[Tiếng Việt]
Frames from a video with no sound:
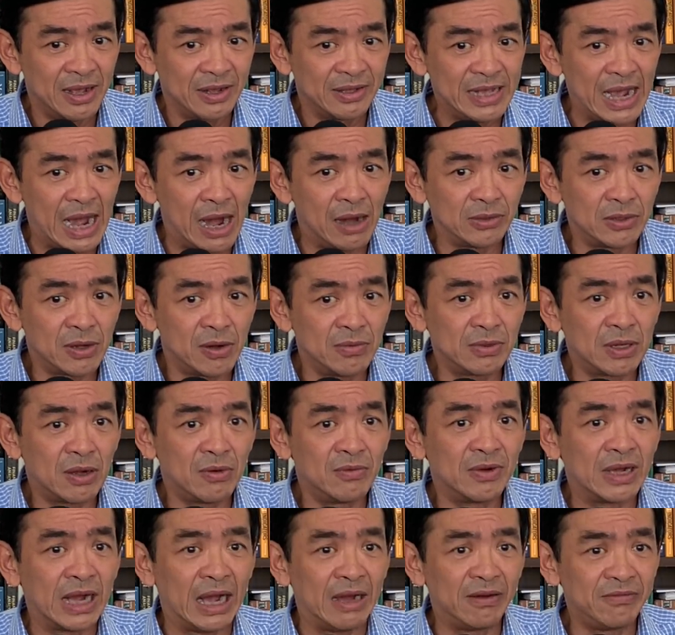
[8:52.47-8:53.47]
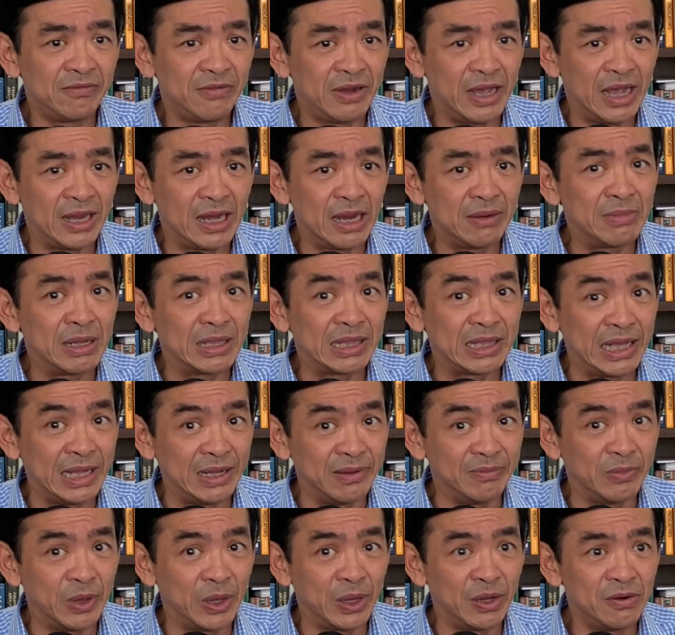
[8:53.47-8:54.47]
giao cho ông Trong Khảm về để mà
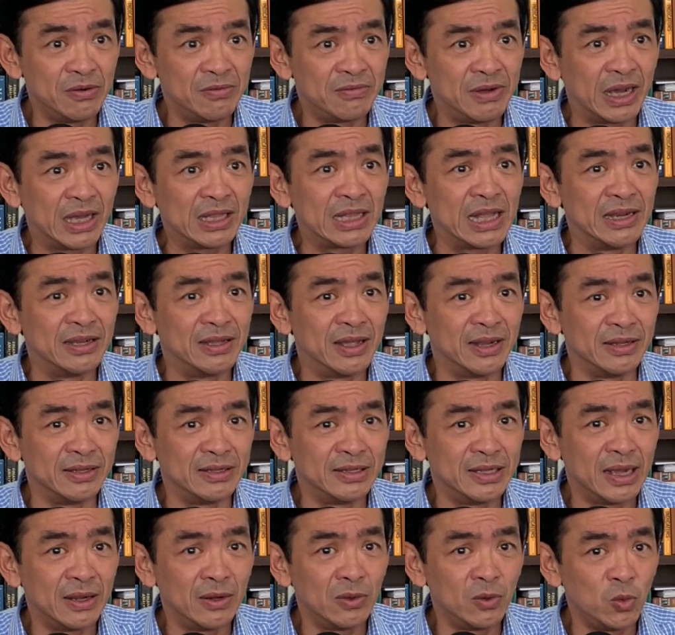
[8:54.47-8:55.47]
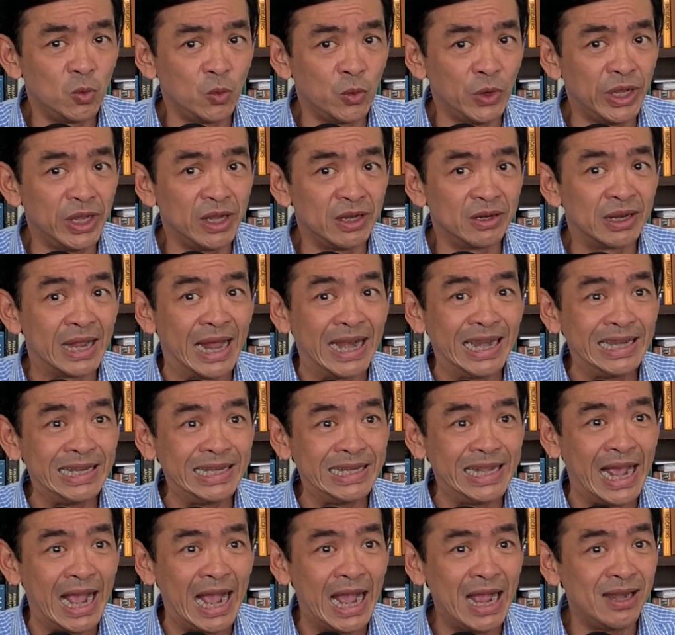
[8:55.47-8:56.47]
tìm hiểu về cái tình hình nhân quyền đánh
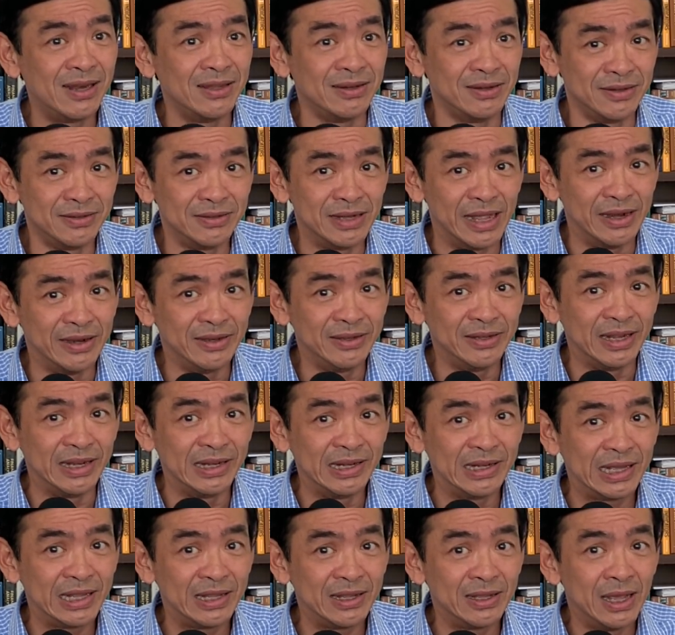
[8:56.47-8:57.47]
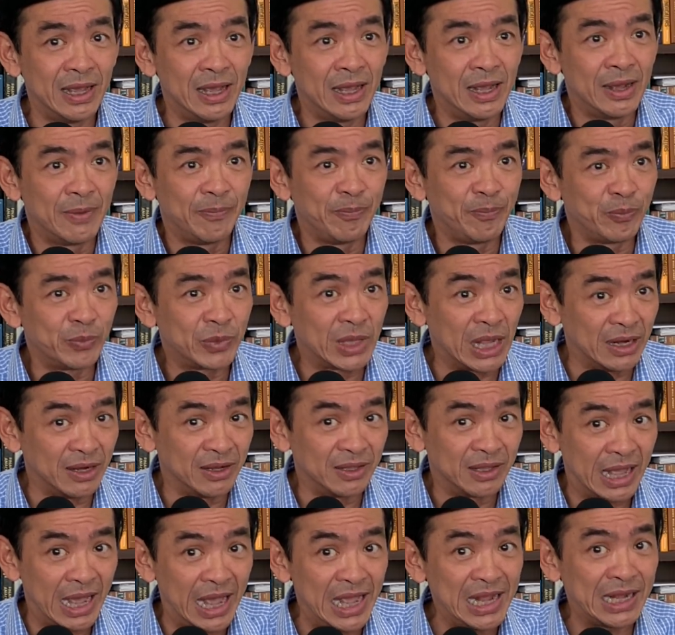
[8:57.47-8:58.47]
giá lượng định những cái ừ,
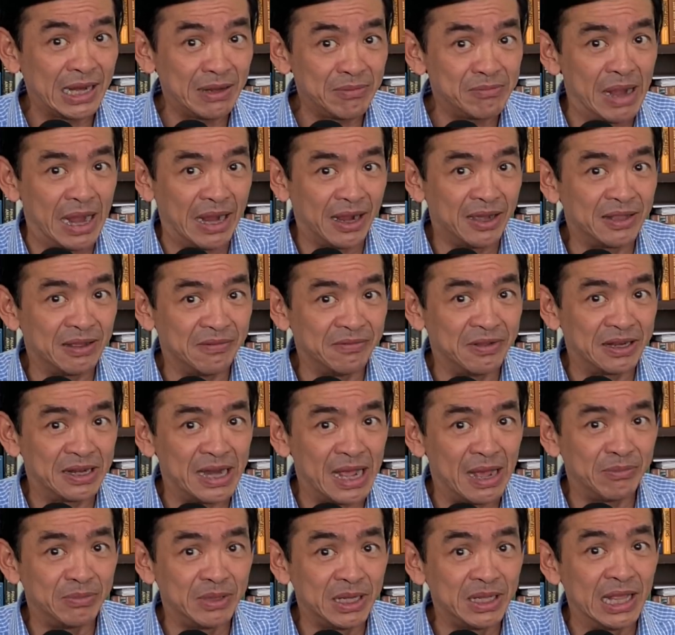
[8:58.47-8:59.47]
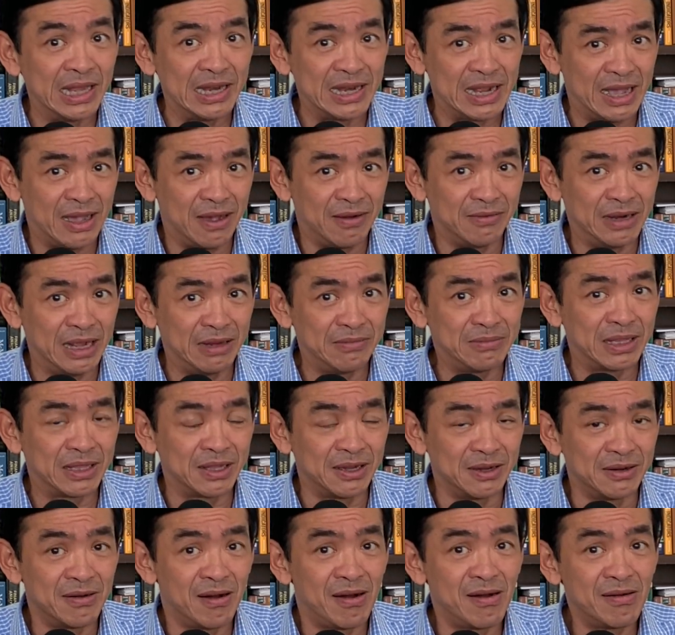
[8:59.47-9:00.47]
tình thế cách mạng ở tại Việt Nam như thế nào để mà
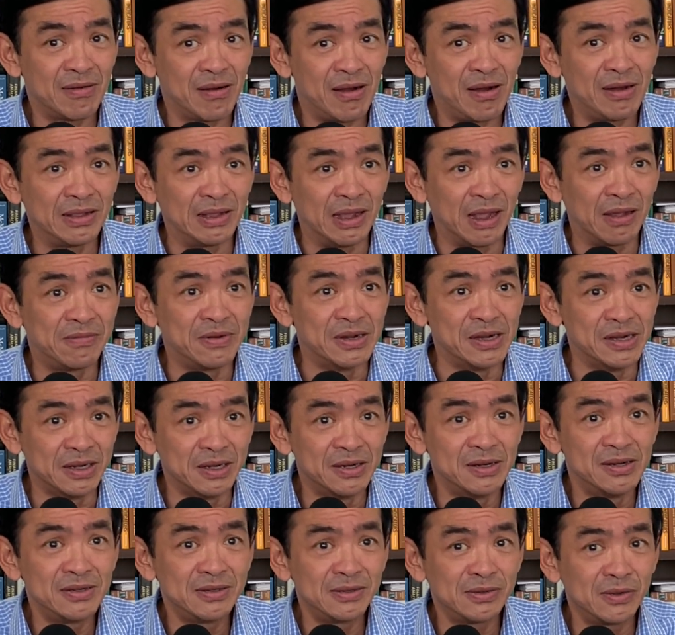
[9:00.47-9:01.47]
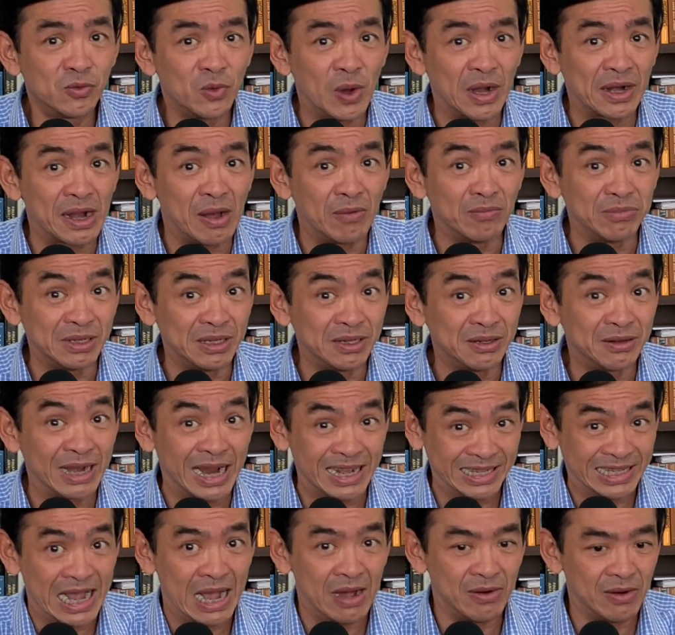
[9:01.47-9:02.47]
từ đó có những cái phương hướng hoạt động như
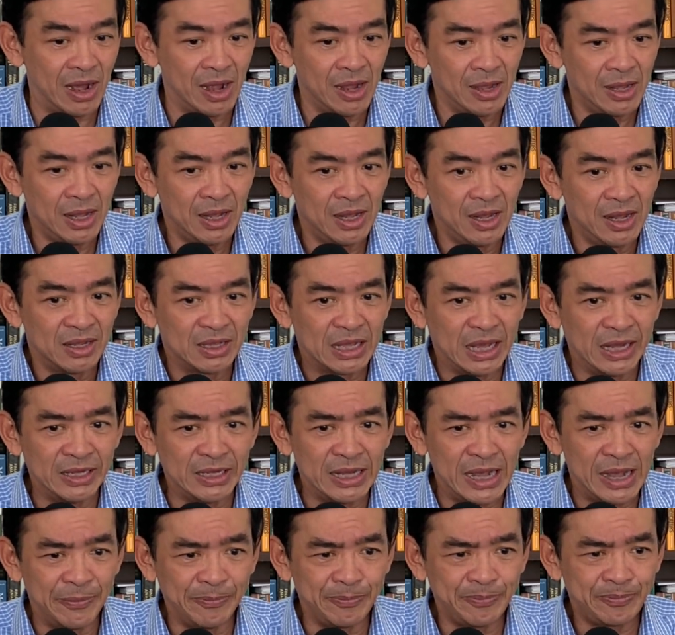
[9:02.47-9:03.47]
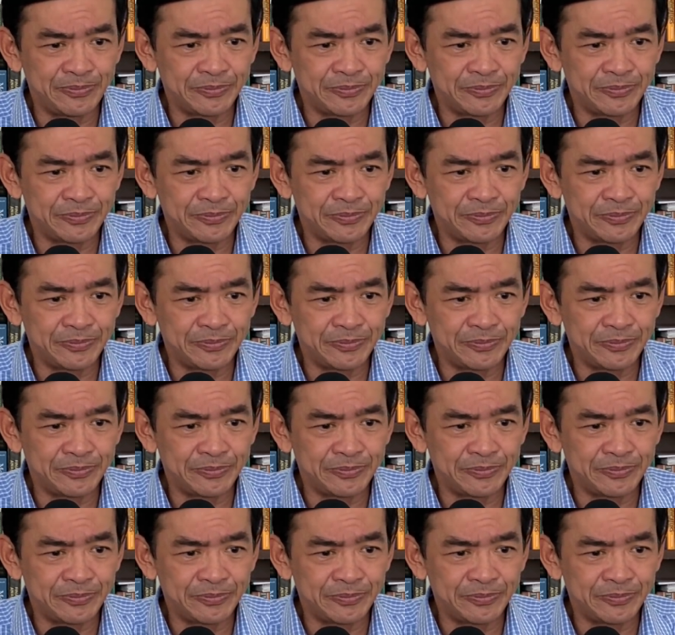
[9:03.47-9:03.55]
ra sao đó thì ờ,